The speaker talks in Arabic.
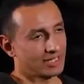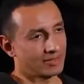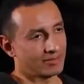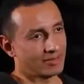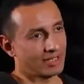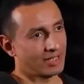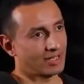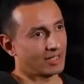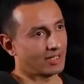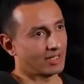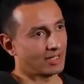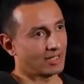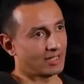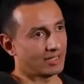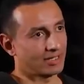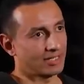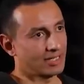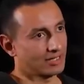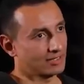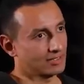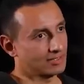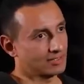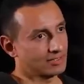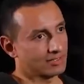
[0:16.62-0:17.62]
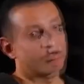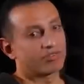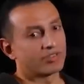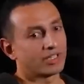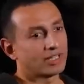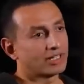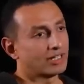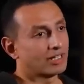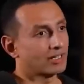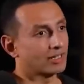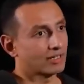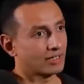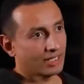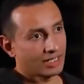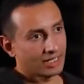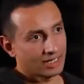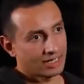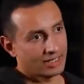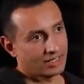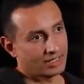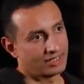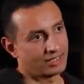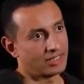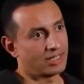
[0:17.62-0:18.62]
7 جيجز في خلال
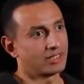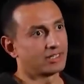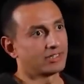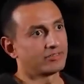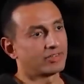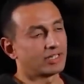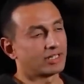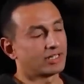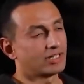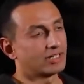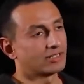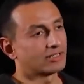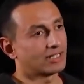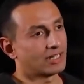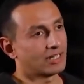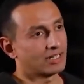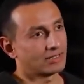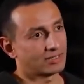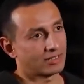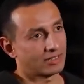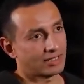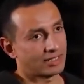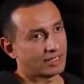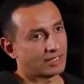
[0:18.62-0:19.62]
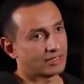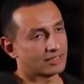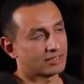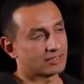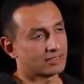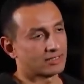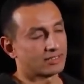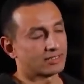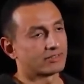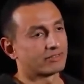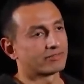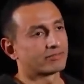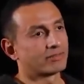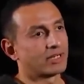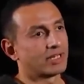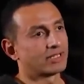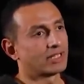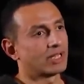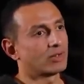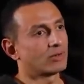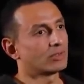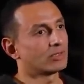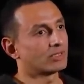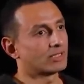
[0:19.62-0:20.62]
الرحله يعني في خلال ثلاث تراكات
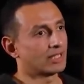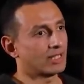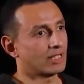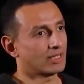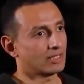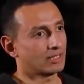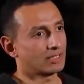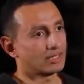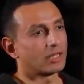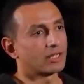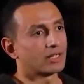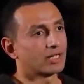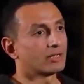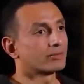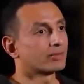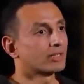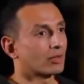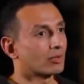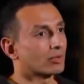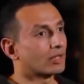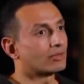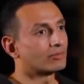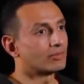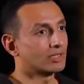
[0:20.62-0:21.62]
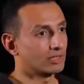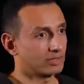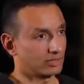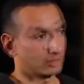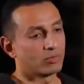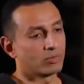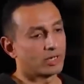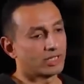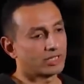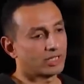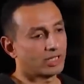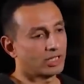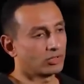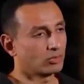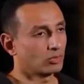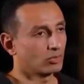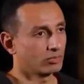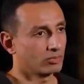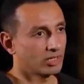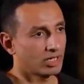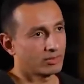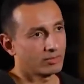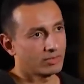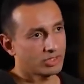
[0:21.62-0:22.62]
بعد اول تراك انا جبت اول هندل وبعد كده
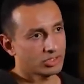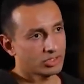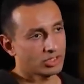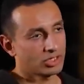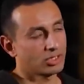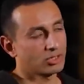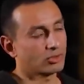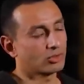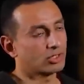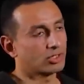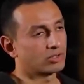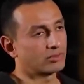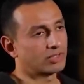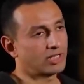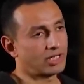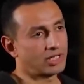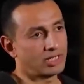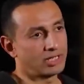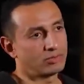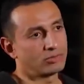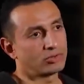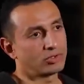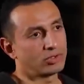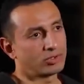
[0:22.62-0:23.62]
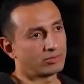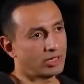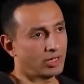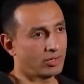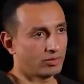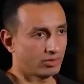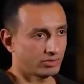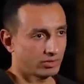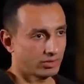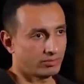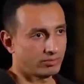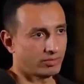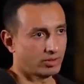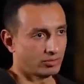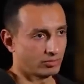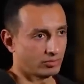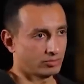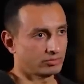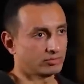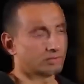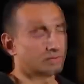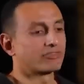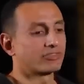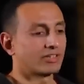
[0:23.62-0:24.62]
طول ما انا ماشي اللي انا كنت بتعلمه كنت بحاول
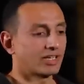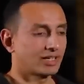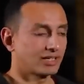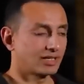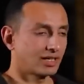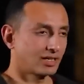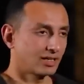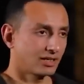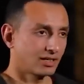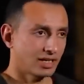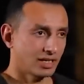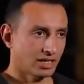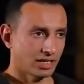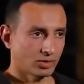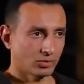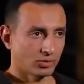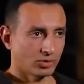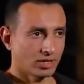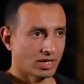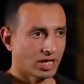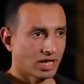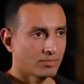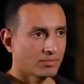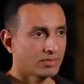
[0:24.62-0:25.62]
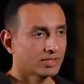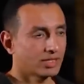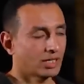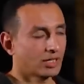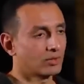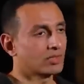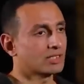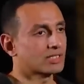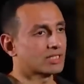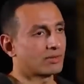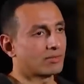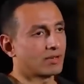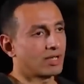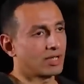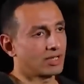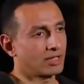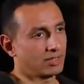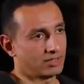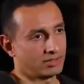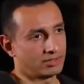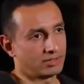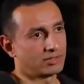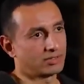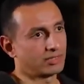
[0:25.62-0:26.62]
اطبقه في خلال الرحله كلها عملت حوالي
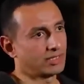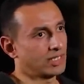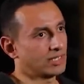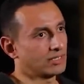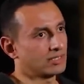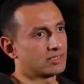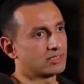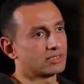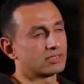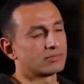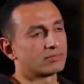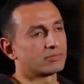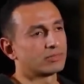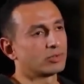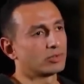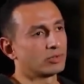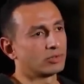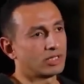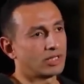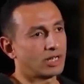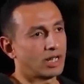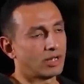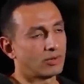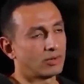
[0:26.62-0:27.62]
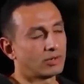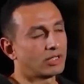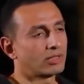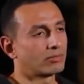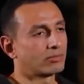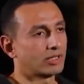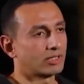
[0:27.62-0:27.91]
سبعه جيجز بتوتال حوالي